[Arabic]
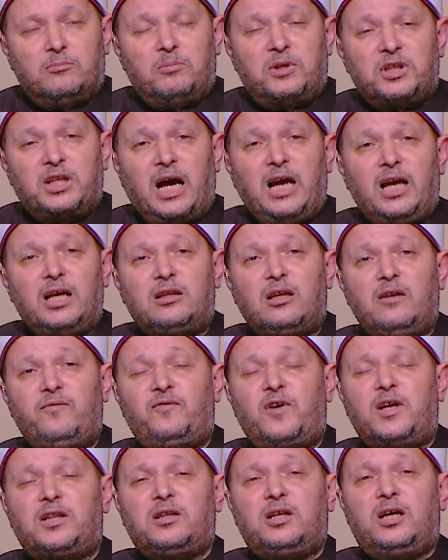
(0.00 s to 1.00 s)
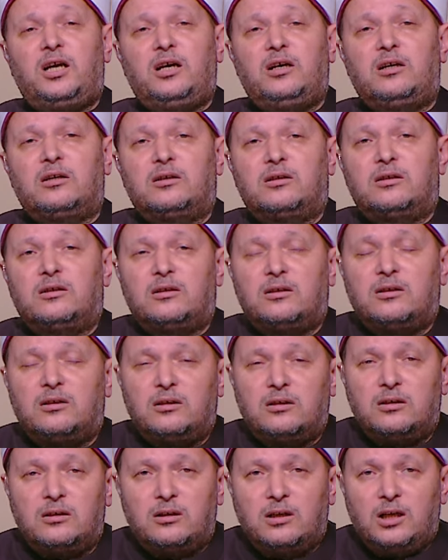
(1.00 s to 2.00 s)
بداية الفتح
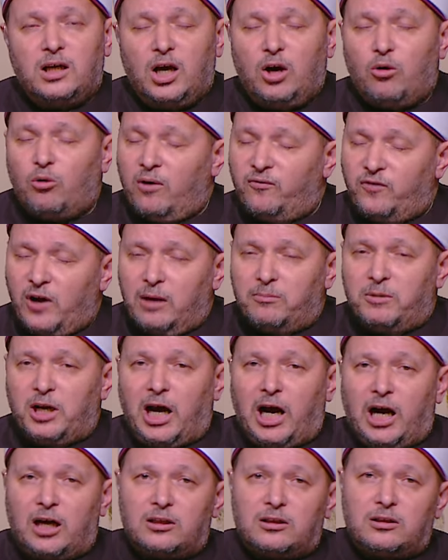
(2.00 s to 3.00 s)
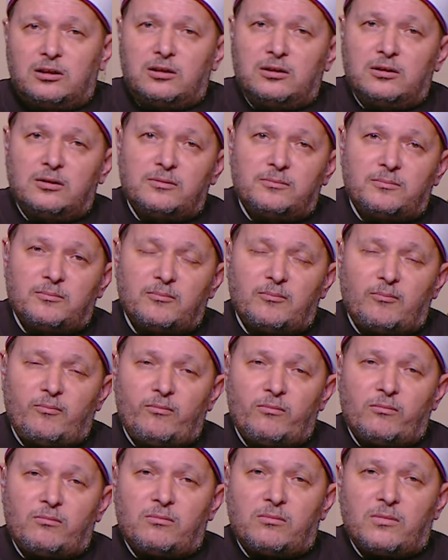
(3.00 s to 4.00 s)
وفاء بالعهد
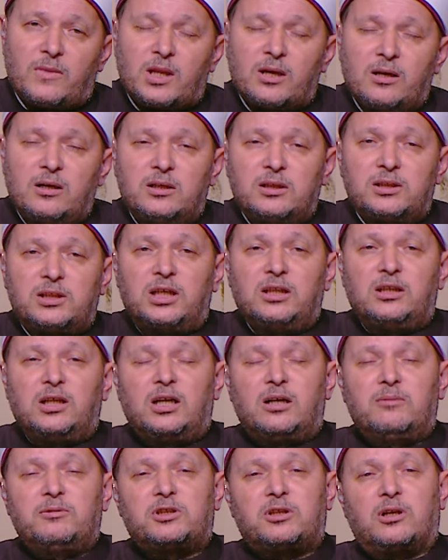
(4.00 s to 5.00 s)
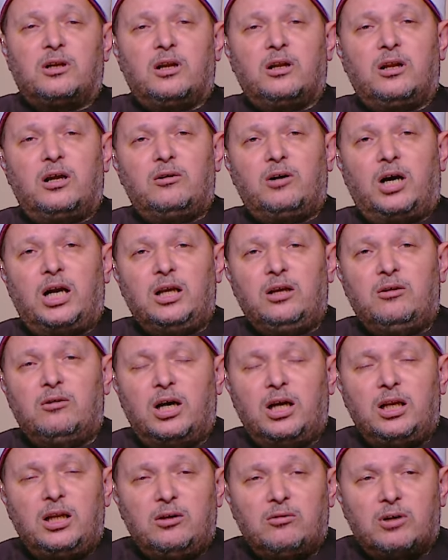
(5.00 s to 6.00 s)
سيدنا النبي صلى الله عليه
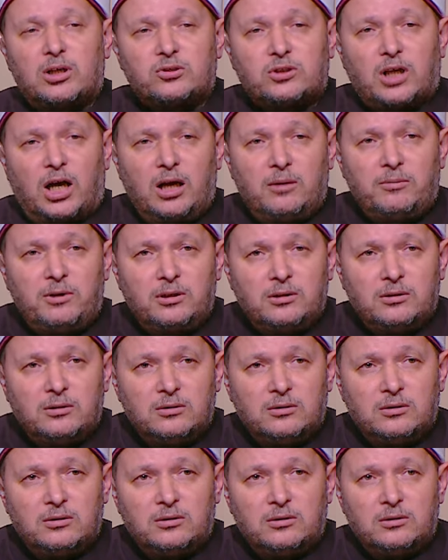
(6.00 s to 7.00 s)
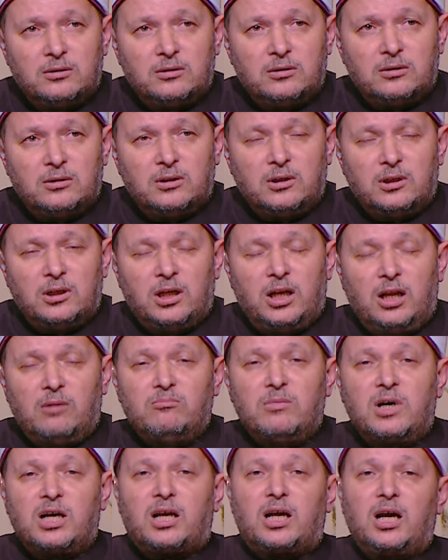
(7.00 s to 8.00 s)
وآله وأصحابه
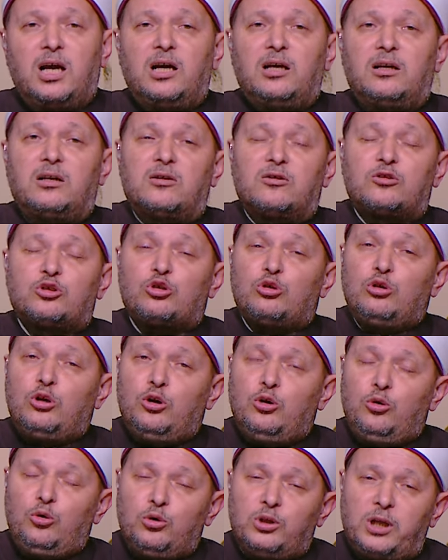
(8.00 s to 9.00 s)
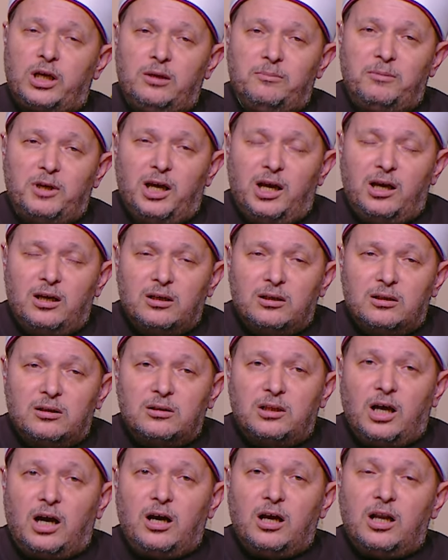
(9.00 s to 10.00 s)
لما كان صلح الحديبية
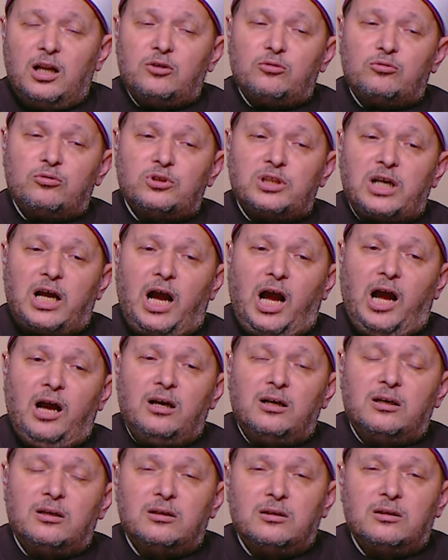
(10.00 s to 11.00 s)
دخلت خزاعة